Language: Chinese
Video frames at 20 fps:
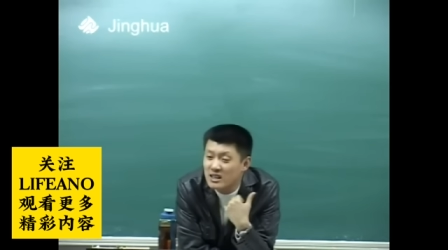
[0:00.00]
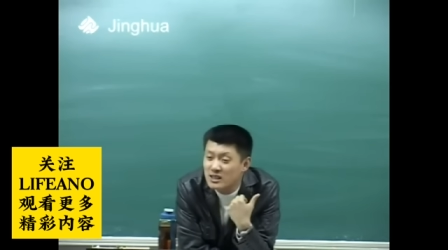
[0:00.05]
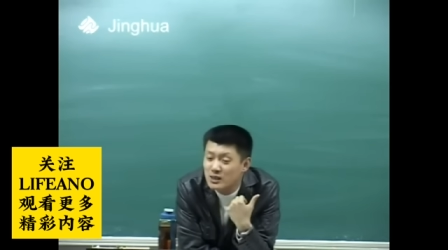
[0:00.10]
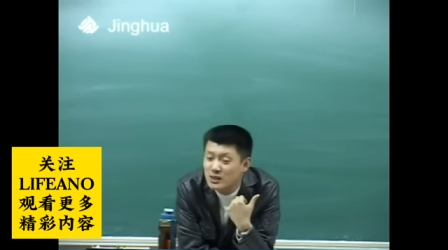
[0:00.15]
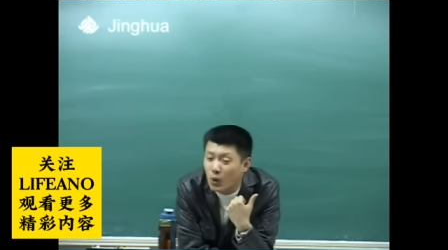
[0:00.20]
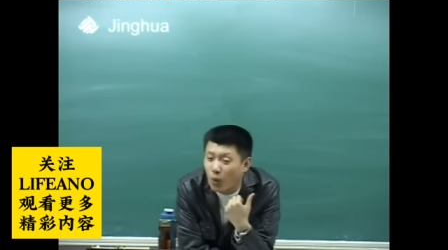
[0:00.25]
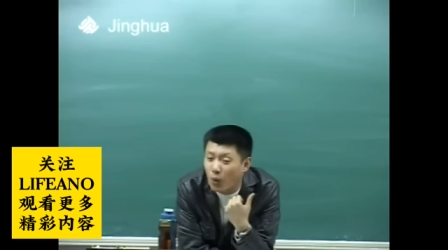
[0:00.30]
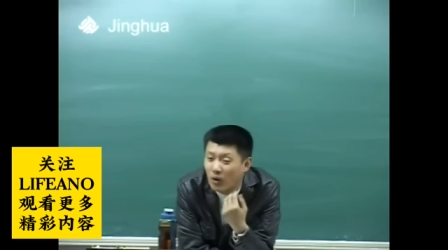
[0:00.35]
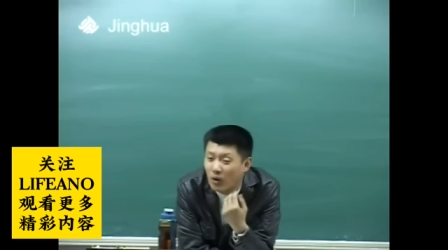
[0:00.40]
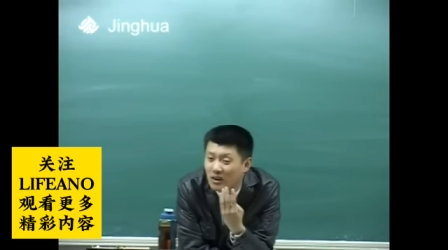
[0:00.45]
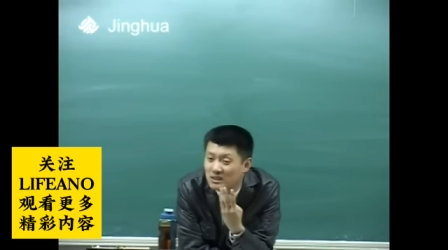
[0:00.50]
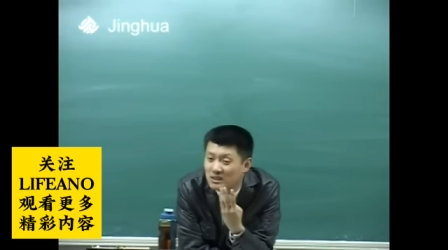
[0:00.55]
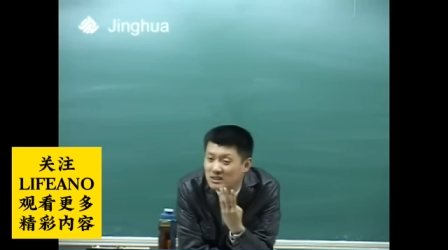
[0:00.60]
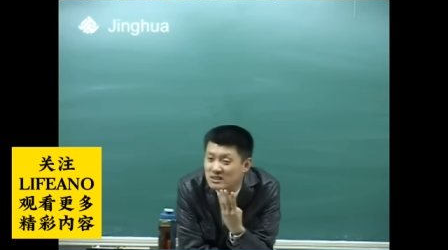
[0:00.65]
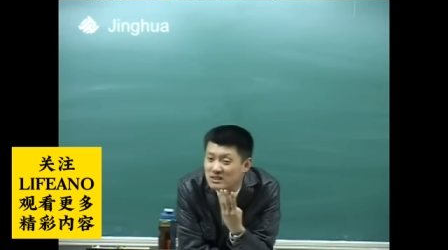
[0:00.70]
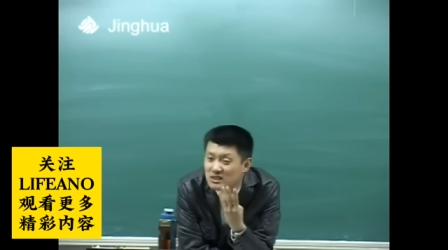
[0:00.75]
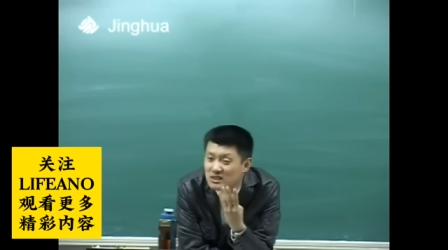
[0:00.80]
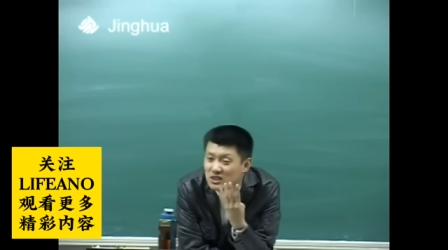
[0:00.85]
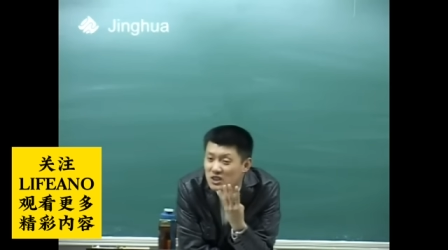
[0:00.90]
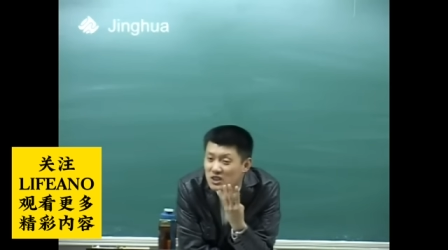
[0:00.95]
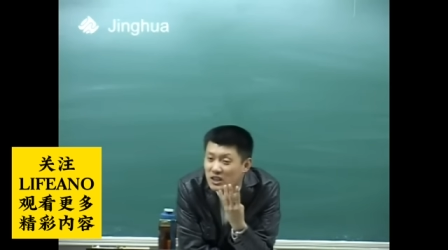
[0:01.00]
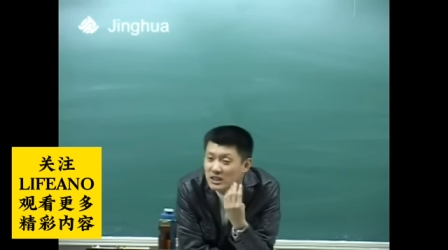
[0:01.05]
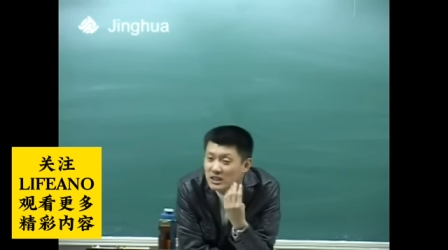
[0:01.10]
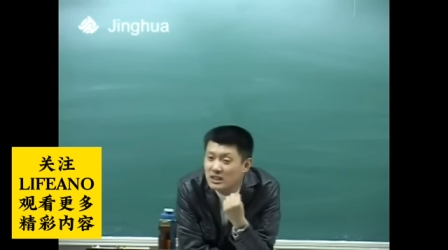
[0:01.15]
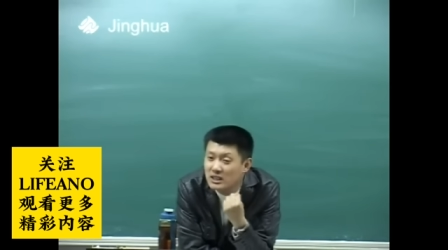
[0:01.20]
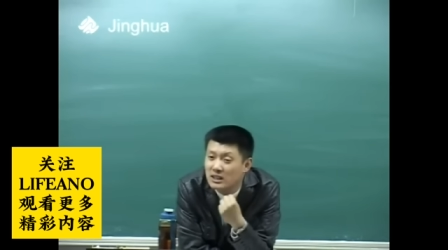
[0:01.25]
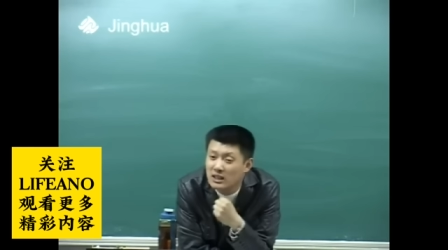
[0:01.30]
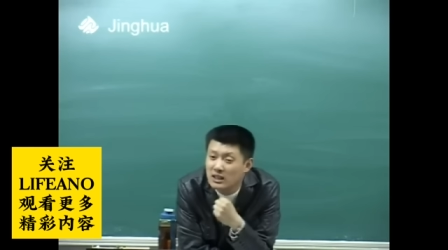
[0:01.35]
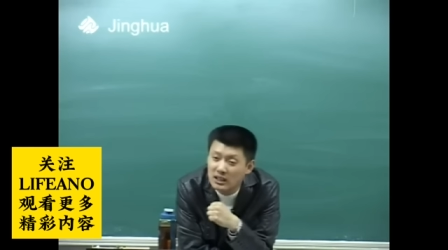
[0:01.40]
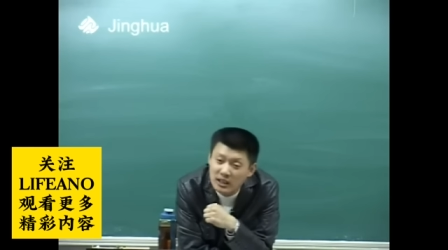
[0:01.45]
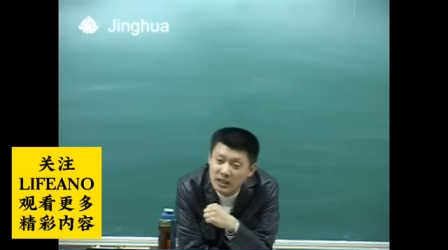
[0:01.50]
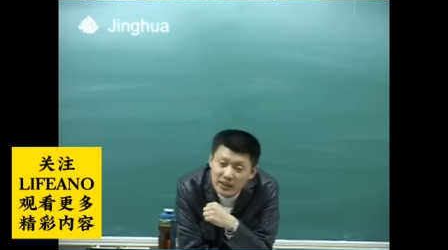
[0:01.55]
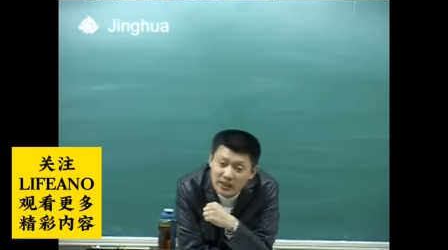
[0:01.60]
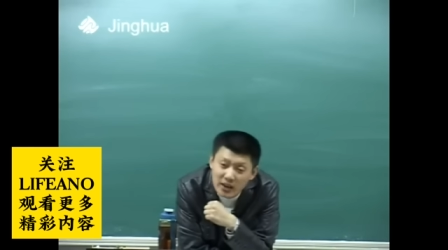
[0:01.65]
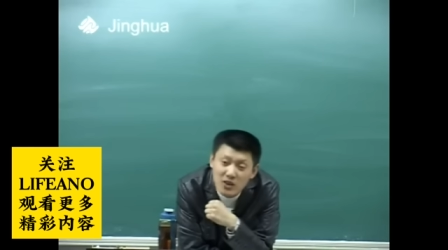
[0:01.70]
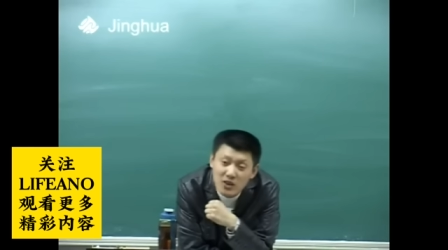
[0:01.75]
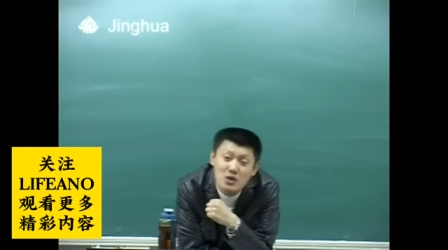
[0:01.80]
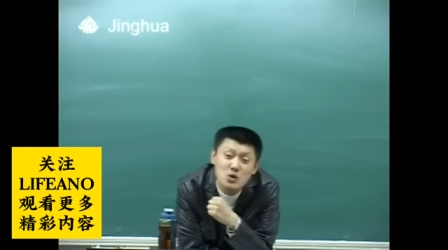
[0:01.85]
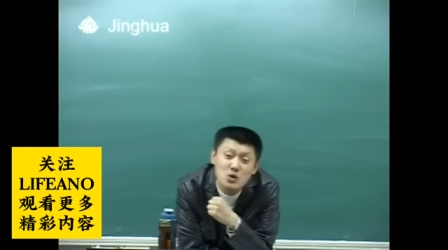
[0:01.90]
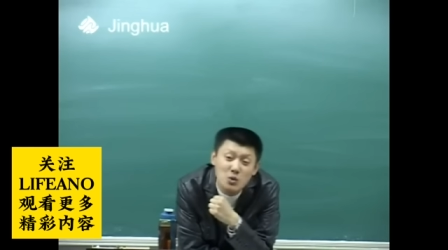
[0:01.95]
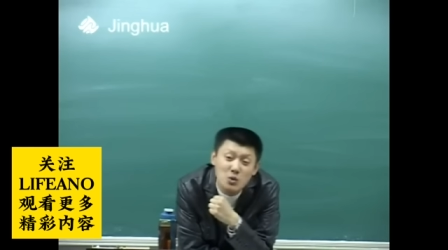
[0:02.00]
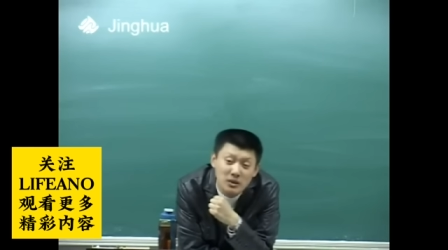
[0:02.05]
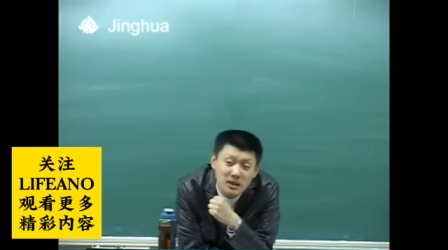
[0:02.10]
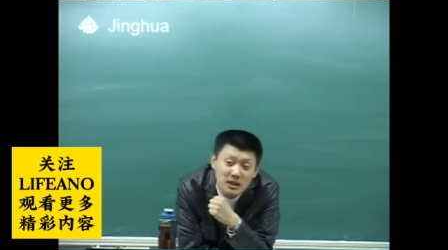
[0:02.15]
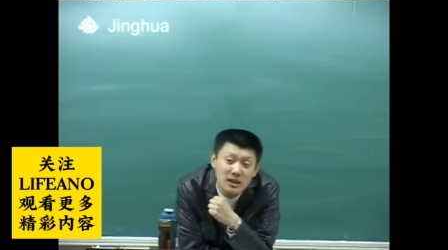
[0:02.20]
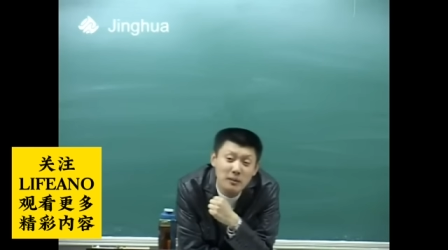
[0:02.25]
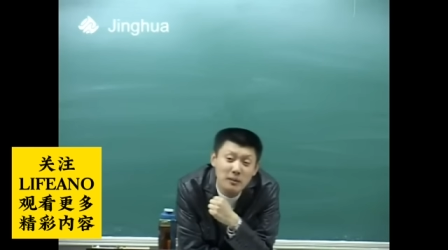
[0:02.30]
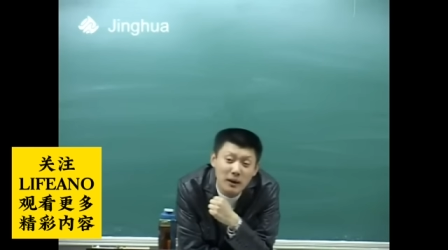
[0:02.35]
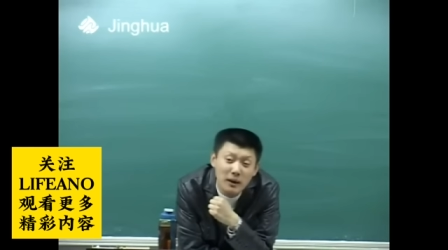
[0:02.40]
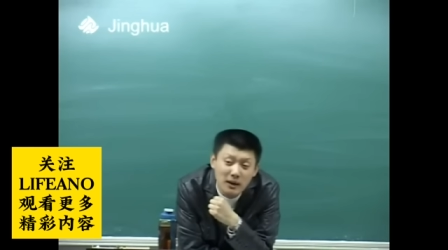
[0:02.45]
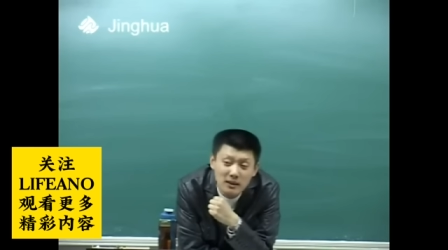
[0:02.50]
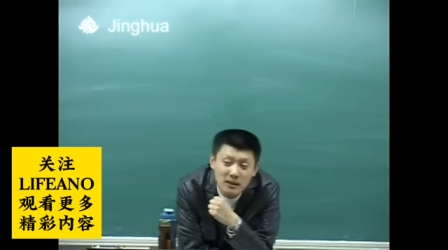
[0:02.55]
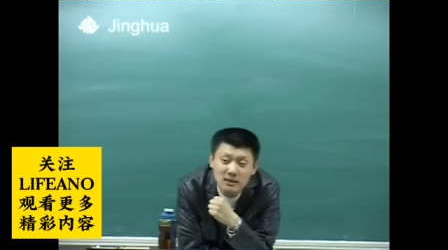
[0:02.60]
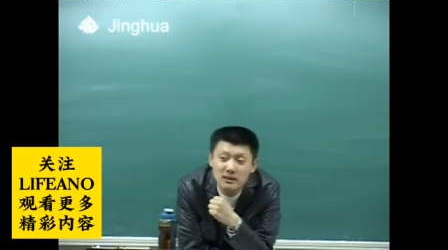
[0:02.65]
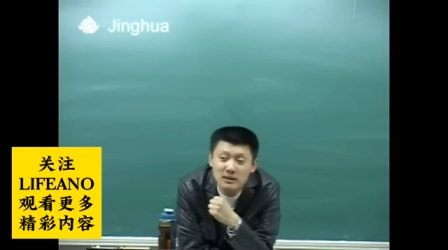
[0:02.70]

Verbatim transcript: 一村儿四十个亿，能是种地吗？